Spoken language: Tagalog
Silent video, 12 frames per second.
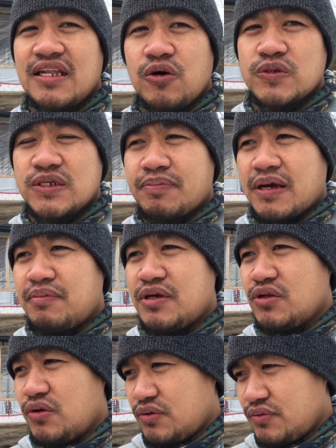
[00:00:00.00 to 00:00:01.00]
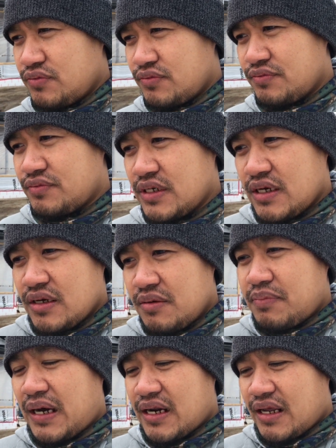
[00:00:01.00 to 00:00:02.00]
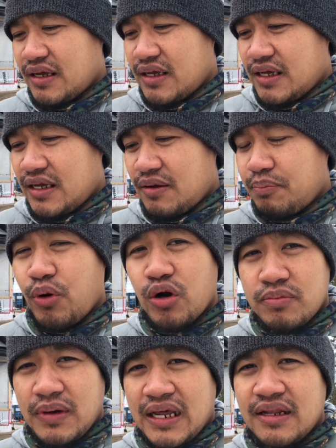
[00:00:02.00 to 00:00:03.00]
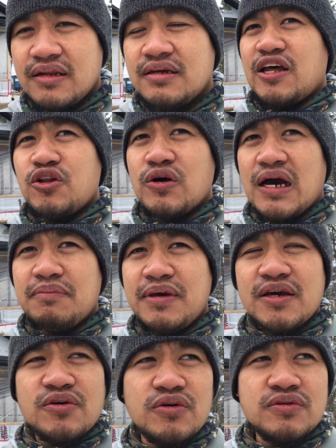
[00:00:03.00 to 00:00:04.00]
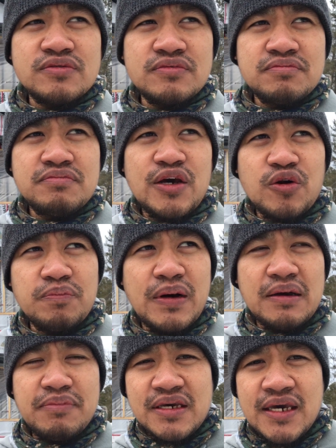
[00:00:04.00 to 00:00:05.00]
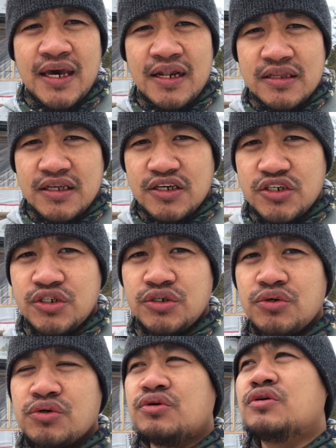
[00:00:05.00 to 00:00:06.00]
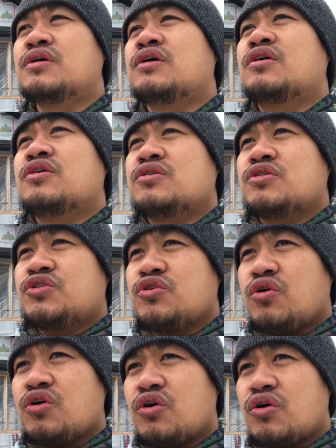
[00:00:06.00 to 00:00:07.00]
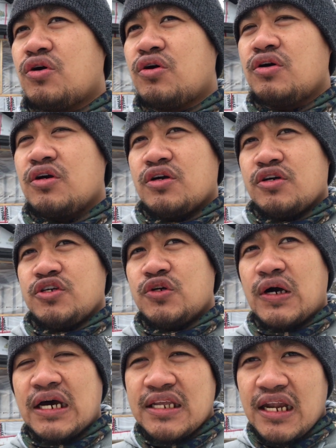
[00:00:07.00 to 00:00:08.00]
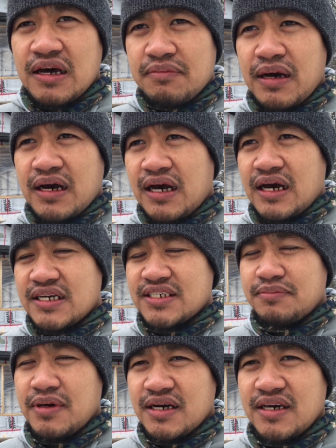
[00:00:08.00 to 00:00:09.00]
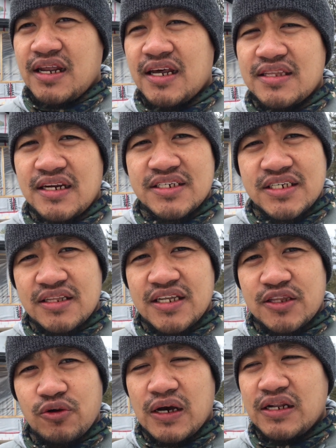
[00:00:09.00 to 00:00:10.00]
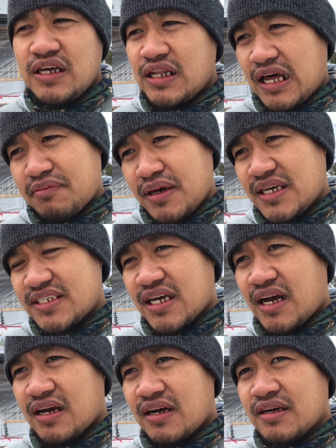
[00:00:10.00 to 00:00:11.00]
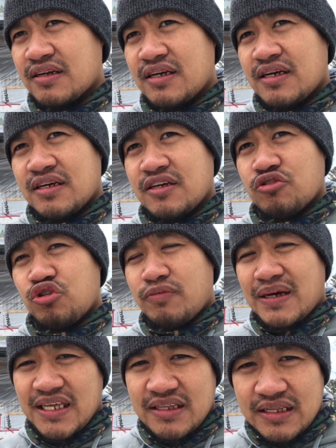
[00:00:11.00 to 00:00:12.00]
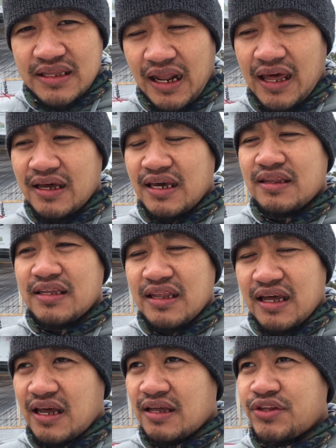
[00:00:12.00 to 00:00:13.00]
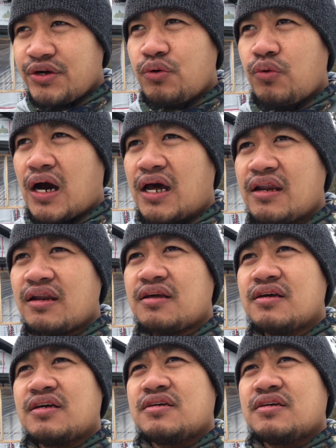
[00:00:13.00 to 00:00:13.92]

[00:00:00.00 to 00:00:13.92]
kinausap kami nung parang uh, foreman, tinanong kami kung meron ba kaming health issue. So yung kanilang mga kasamahang electrician dito kanina, may isang dumating na truck and then another one.